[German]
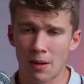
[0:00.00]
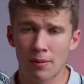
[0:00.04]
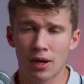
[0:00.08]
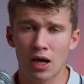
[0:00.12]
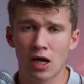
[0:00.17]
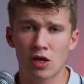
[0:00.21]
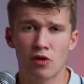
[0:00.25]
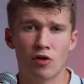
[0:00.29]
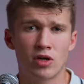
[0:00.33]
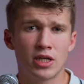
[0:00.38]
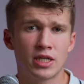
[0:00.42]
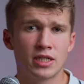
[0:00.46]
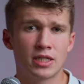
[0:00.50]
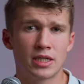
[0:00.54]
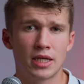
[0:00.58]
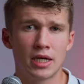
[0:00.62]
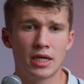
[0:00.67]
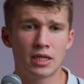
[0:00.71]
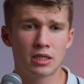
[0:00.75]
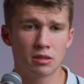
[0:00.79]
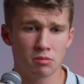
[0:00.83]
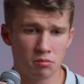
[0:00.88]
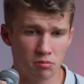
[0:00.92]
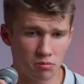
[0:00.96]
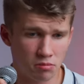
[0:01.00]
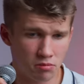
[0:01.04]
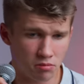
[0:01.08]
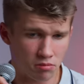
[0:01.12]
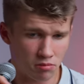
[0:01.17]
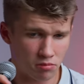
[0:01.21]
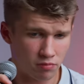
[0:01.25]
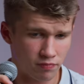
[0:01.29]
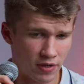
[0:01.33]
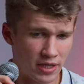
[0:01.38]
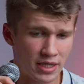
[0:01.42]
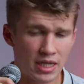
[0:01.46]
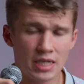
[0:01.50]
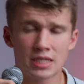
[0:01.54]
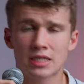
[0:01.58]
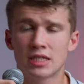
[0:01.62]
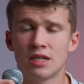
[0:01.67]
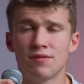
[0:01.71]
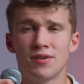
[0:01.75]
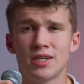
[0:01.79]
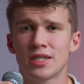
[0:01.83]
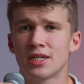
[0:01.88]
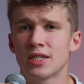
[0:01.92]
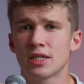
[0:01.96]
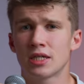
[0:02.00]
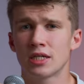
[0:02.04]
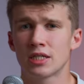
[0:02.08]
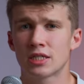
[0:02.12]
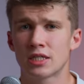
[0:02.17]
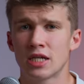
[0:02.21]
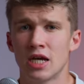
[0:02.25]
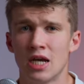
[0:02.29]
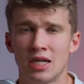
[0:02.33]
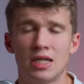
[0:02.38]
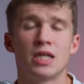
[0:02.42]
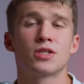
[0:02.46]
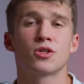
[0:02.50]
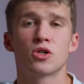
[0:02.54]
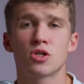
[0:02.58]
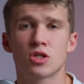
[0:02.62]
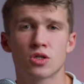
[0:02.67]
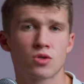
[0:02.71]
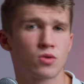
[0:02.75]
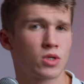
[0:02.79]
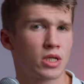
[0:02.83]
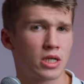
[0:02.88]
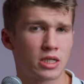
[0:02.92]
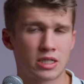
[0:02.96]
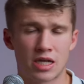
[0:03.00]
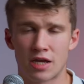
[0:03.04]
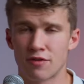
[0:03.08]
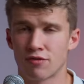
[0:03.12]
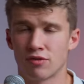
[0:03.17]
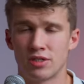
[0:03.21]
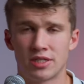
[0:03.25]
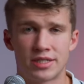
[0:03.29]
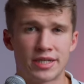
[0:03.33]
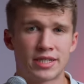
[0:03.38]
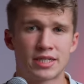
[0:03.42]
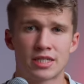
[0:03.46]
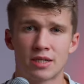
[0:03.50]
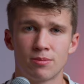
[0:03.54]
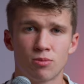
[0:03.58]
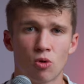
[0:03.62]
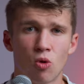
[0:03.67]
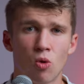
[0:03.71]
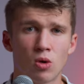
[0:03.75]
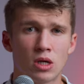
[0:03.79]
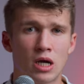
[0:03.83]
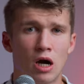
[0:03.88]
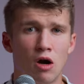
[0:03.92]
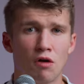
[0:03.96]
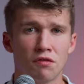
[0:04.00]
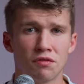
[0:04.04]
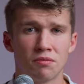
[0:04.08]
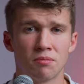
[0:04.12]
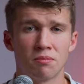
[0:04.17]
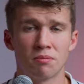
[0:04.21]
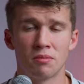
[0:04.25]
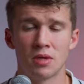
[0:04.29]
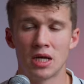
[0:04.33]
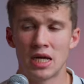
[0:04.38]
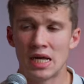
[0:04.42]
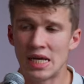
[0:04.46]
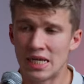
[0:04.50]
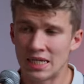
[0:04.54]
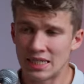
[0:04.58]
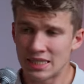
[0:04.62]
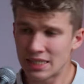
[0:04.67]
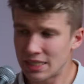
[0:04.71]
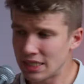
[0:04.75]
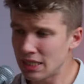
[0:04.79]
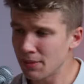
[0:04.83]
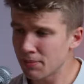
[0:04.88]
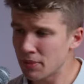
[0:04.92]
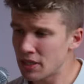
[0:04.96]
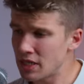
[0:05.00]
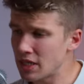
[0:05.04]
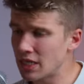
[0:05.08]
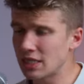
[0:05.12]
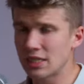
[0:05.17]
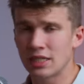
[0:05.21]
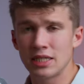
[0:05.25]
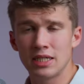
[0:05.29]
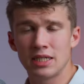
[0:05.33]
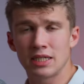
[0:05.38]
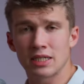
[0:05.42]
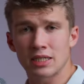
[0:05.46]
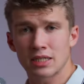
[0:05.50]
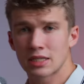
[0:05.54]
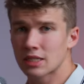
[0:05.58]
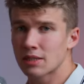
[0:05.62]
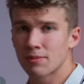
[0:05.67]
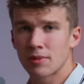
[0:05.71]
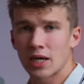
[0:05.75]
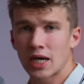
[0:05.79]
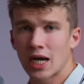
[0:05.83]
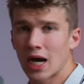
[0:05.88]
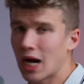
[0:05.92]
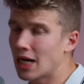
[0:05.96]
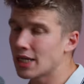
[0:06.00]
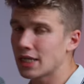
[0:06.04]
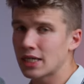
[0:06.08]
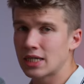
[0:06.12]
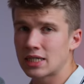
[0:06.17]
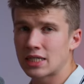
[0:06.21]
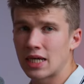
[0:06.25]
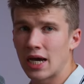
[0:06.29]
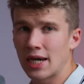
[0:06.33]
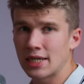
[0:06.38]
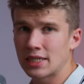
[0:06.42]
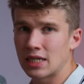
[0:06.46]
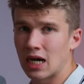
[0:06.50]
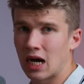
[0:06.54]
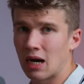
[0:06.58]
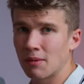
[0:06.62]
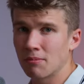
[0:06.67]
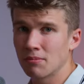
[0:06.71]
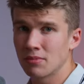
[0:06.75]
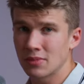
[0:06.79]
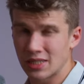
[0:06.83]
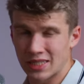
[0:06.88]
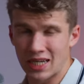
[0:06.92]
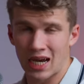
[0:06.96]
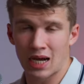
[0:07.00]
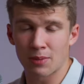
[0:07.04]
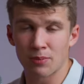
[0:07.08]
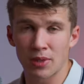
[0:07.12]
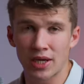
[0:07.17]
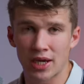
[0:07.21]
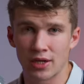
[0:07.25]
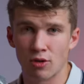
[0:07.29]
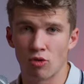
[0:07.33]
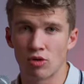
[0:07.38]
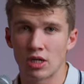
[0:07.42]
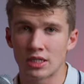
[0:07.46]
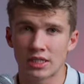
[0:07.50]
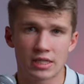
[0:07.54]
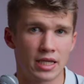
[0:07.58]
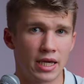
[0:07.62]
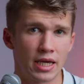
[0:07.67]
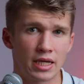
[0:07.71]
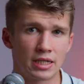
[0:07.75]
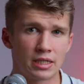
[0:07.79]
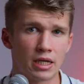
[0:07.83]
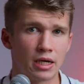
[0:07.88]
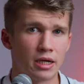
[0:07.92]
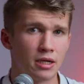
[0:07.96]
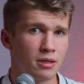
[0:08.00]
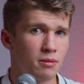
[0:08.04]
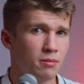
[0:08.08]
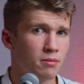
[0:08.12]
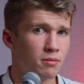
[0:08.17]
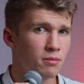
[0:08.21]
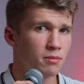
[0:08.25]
Kameraqualität wenn das dir wichtig ist, dann solltest du dir das iPhone 16 Pro kaufen. Die Bilder, die sie mir gerade gezeigt haben, sagen mir genau das Gegenteil.